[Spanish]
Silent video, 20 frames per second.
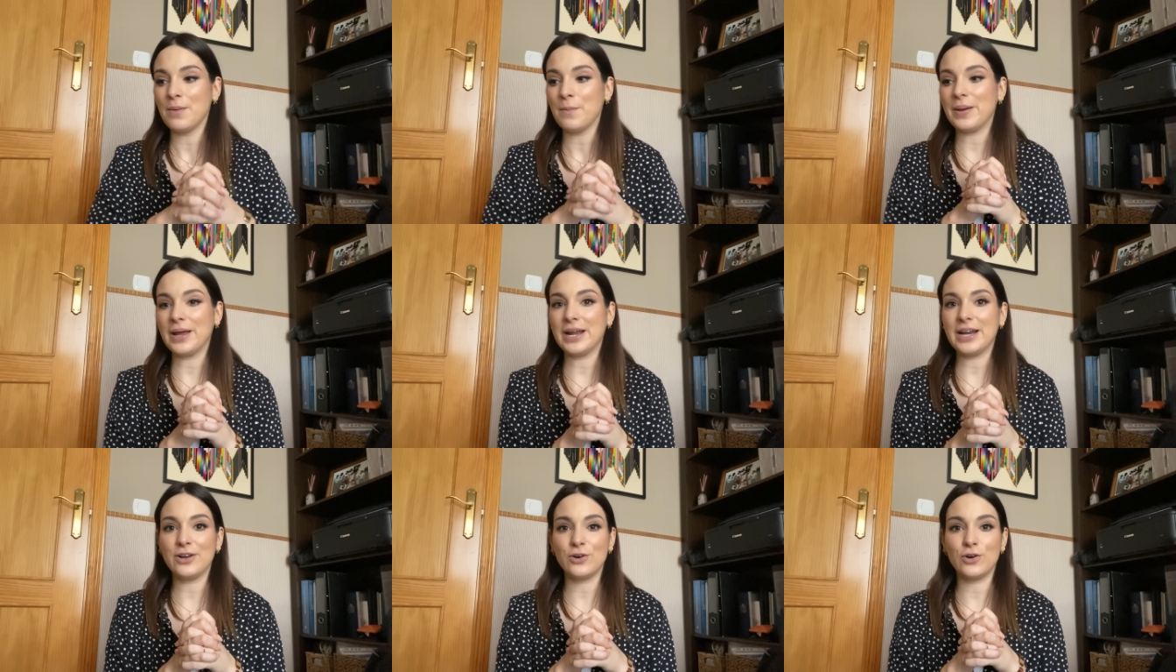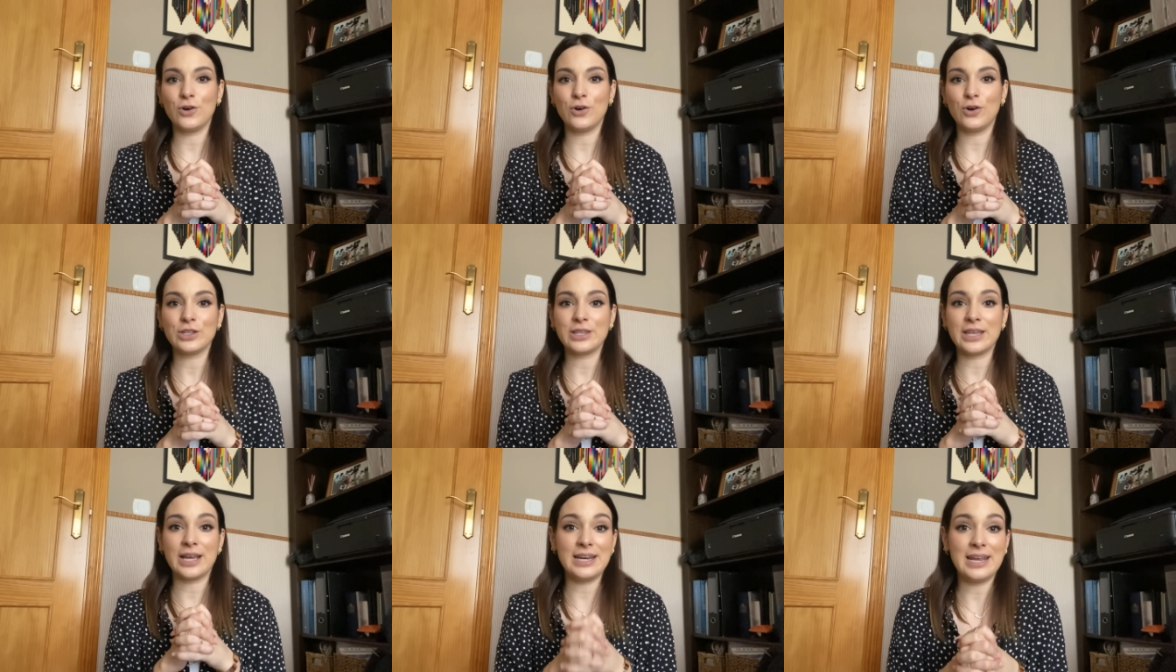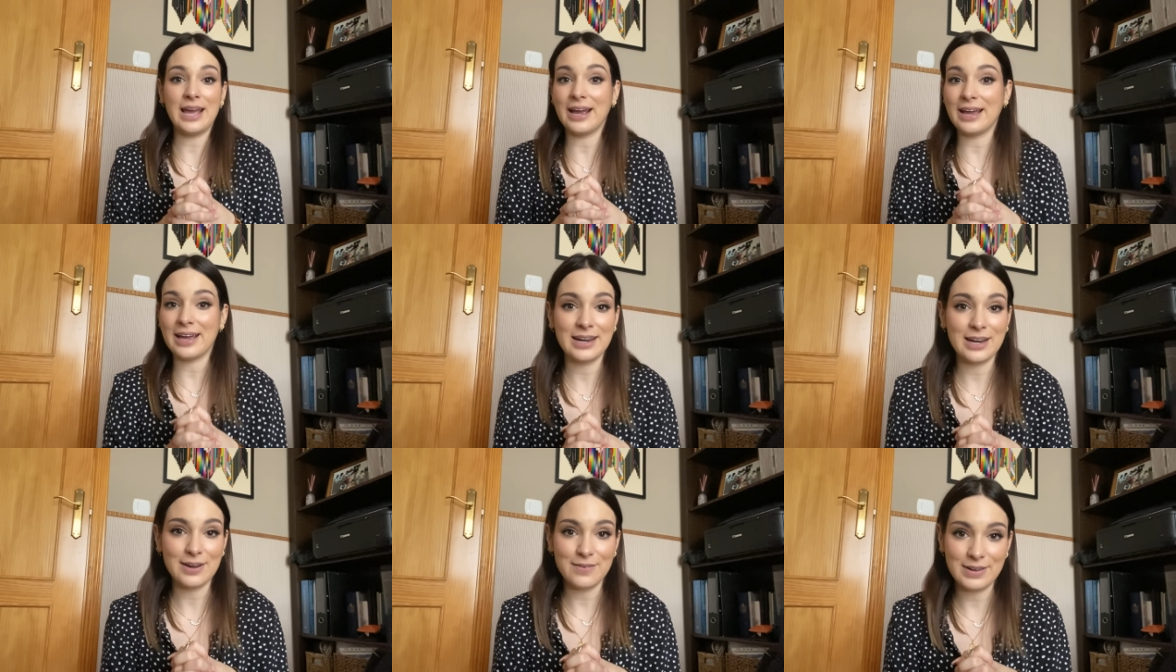pero tenía
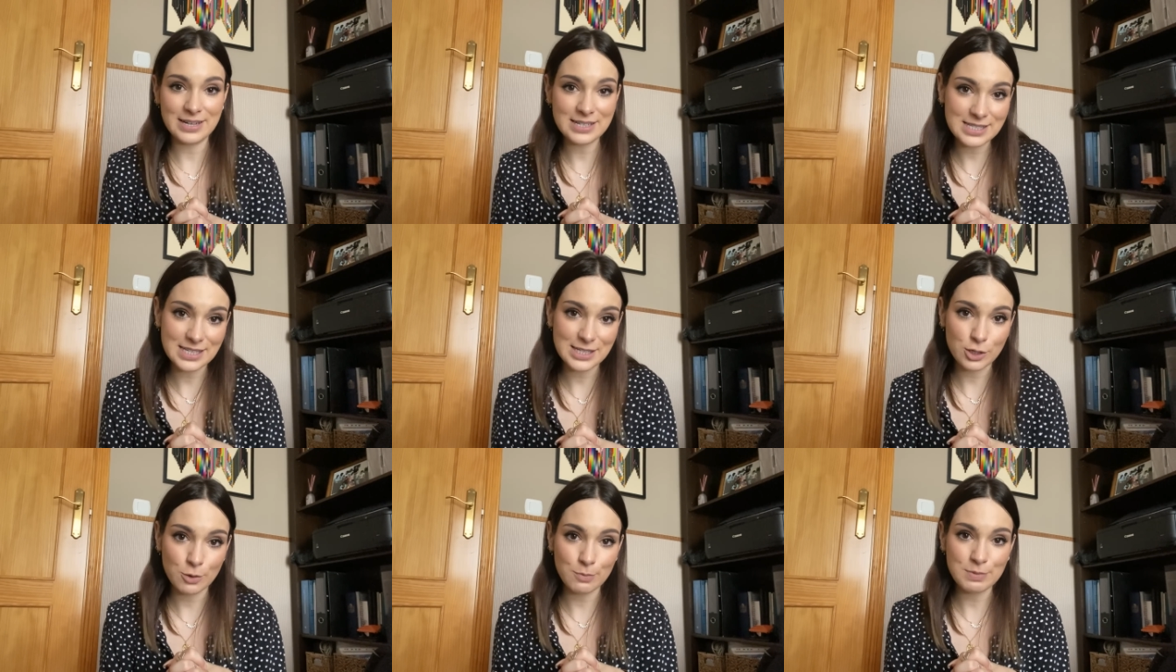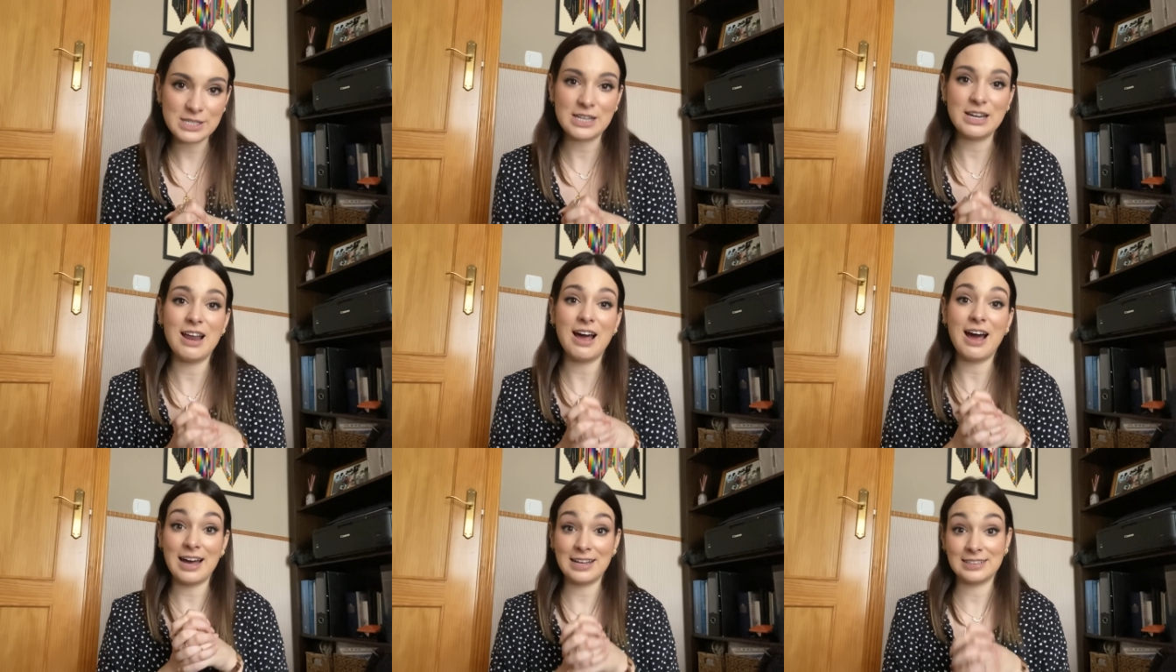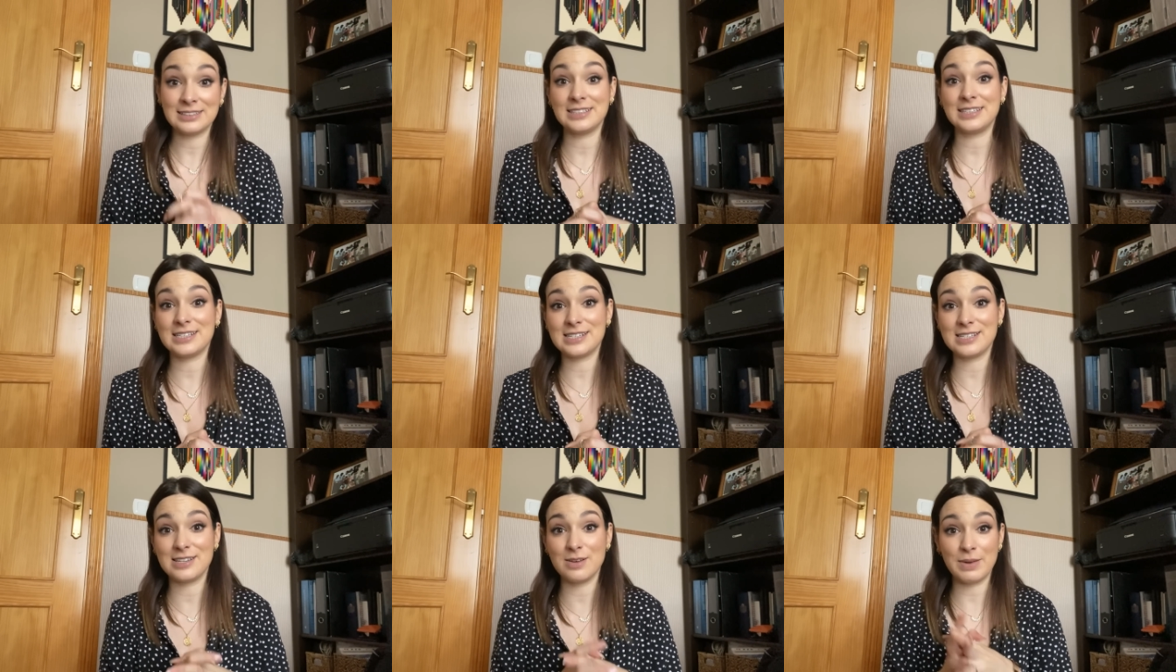que grabar este Shopsila
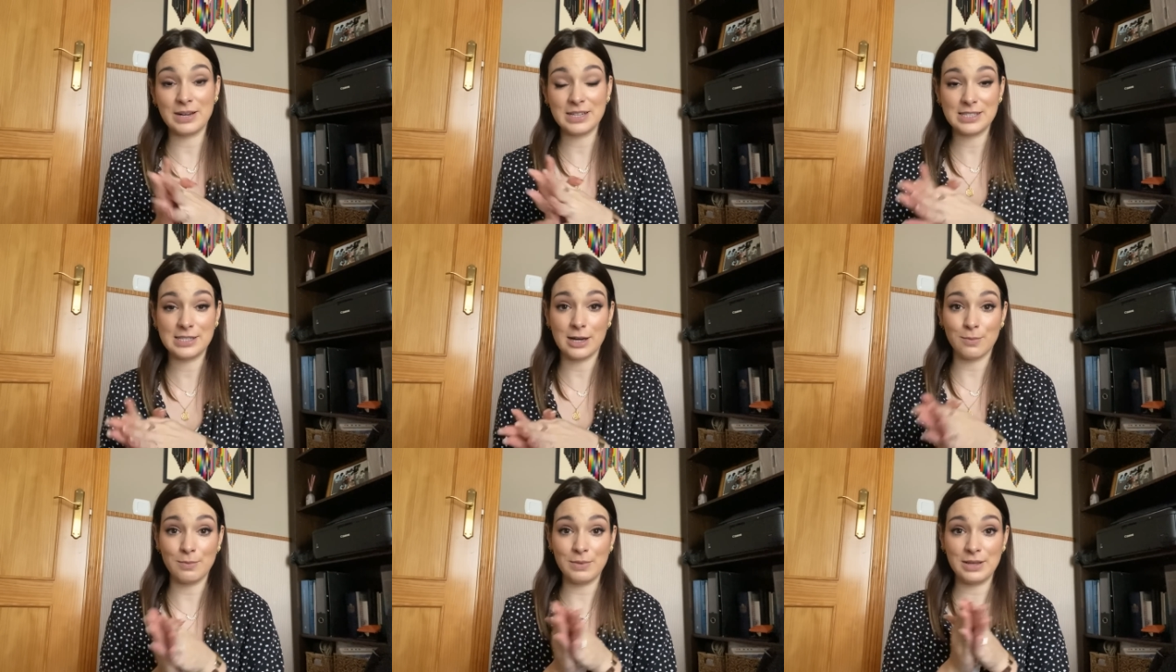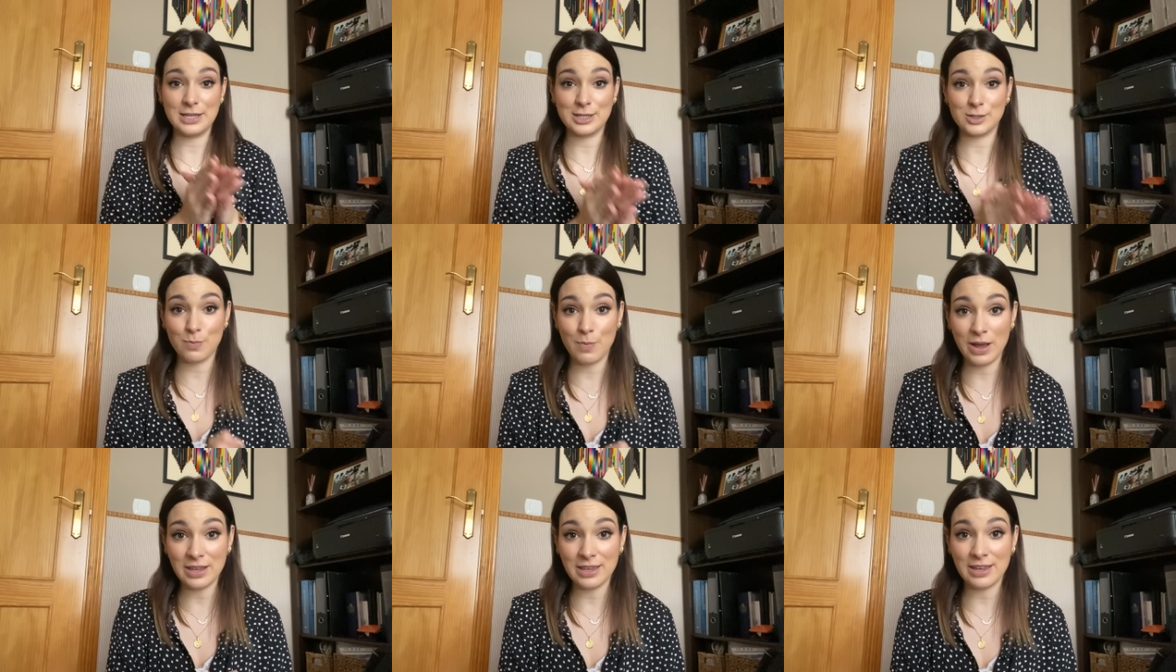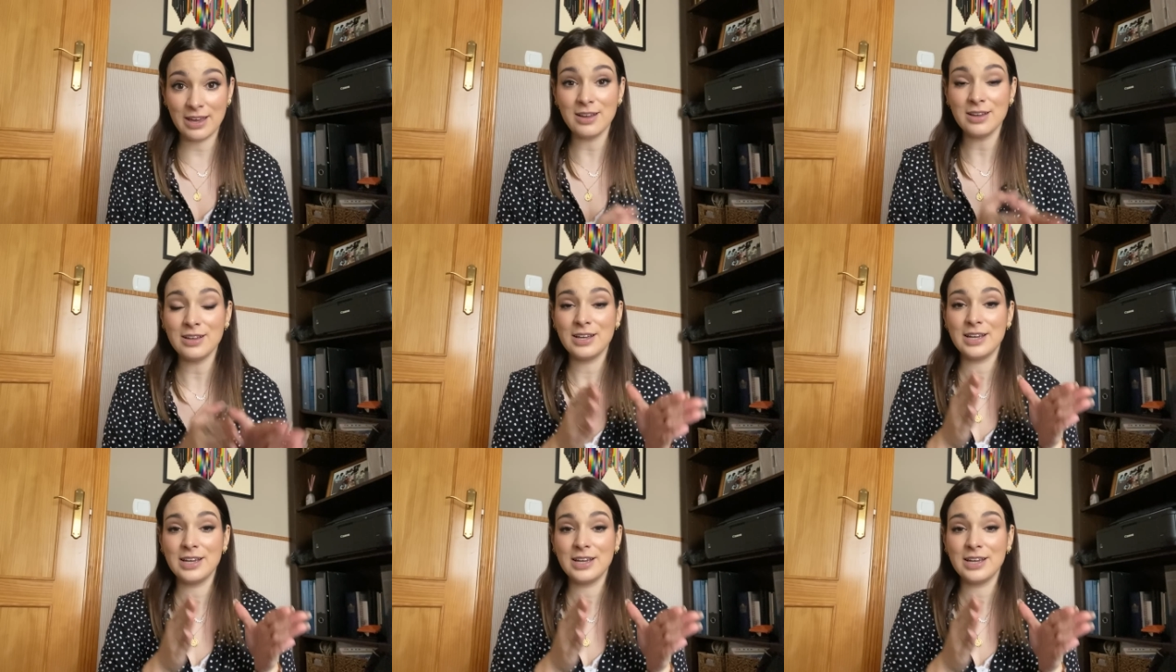antes de marcharme de España.